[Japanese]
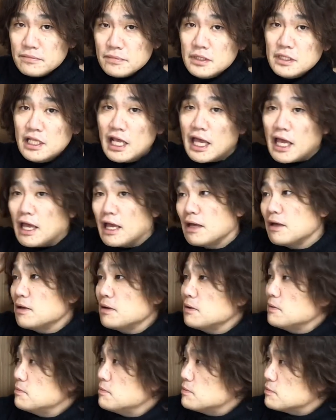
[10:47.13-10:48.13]

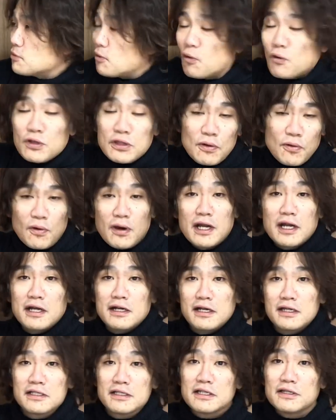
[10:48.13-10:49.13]
でここで終わら
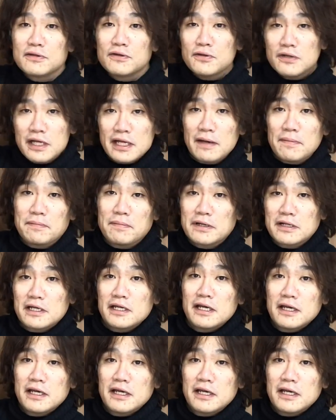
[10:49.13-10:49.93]
ないんですよねやっぱり